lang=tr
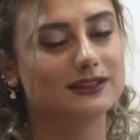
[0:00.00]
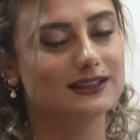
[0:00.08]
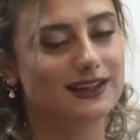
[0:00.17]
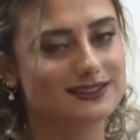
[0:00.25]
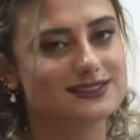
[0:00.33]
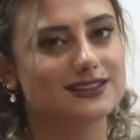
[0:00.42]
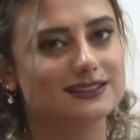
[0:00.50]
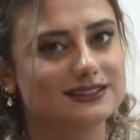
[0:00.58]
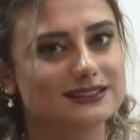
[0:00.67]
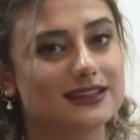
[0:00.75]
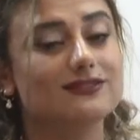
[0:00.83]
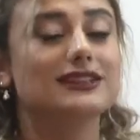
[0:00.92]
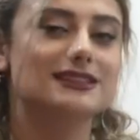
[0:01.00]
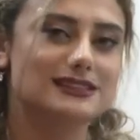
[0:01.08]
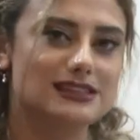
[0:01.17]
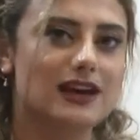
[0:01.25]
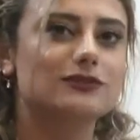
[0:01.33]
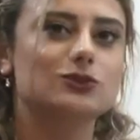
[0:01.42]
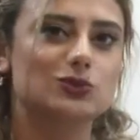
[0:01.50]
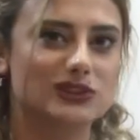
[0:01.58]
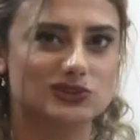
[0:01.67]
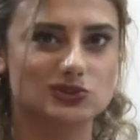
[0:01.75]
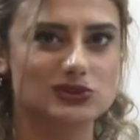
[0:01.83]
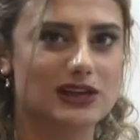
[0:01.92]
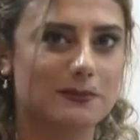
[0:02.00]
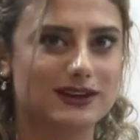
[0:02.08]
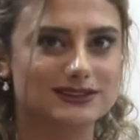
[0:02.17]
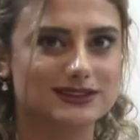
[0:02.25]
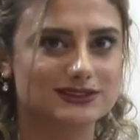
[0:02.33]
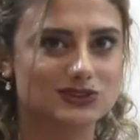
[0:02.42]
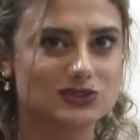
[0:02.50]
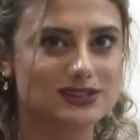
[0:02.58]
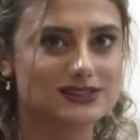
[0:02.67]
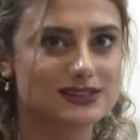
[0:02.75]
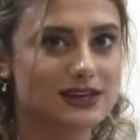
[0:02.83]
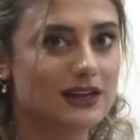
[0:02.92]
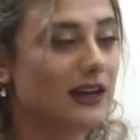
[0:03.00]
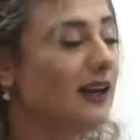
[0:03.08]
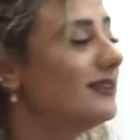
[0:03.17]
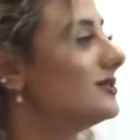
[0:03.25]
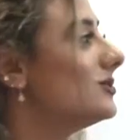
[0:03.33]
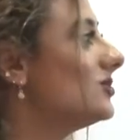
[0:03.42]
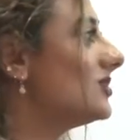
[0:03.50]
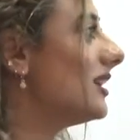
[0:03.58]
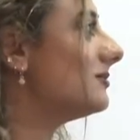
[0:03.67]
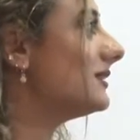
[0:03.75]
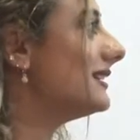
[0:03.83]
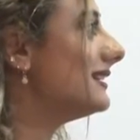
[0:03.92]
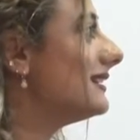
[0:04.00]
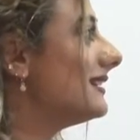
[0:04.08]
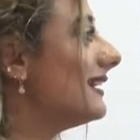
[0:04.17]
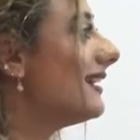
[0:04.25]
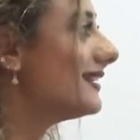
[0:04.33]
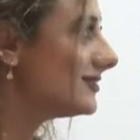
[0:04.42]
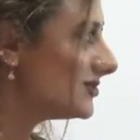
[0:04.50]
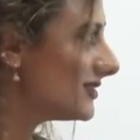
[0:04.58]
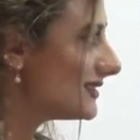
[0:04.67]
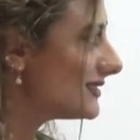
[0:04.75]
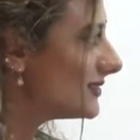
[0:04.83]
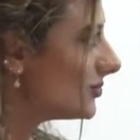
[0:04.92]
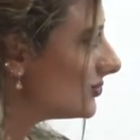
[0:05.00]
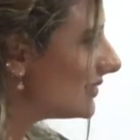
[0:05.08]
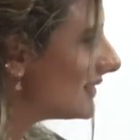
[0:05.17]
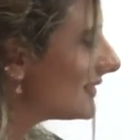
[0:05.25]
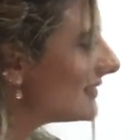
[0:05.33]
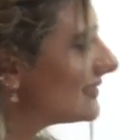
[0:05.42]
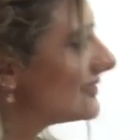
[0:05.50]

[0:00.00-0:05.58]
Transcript: bir hastalıktan ve tedavi sürecinden bahsedeceğiz. Evet hocam e, neler diyeceksiniz? Öncelikle